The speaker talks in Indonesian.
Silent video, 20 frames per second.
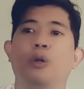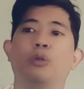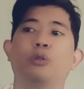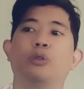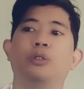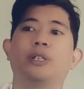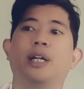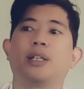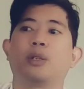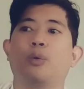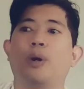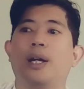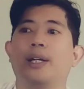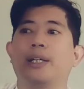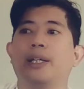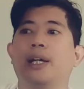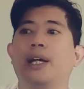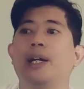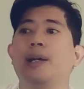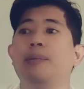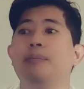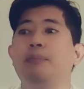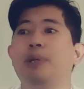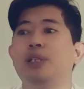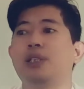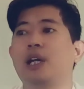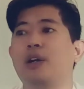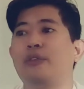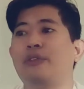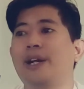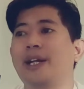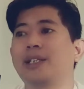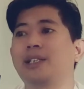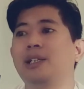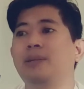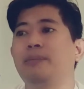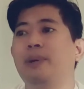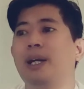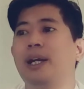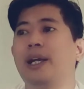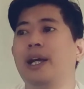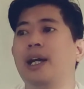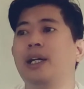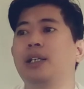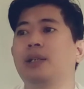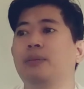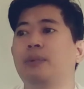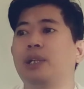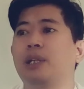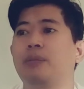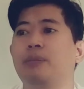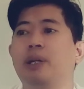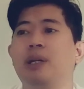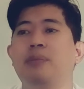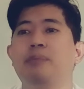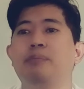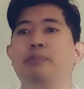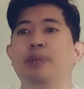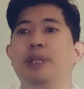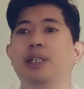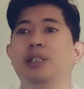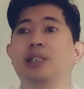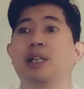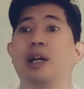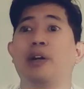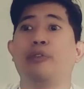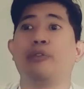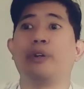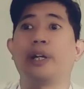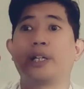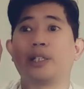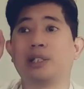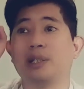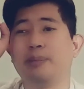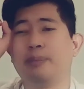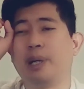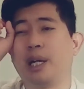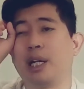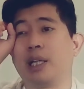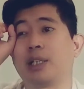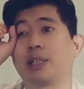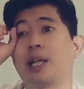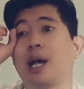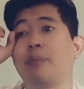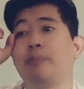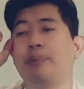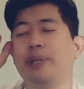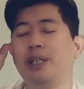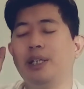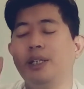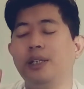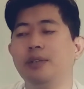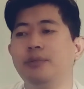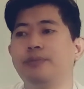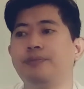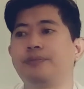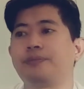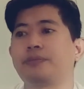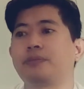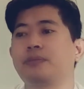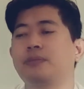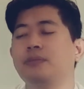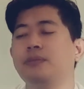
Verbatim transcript: Untuk jadwalnya bisa fleksibel ya, teman-teman, bisa fleksibel. Tapi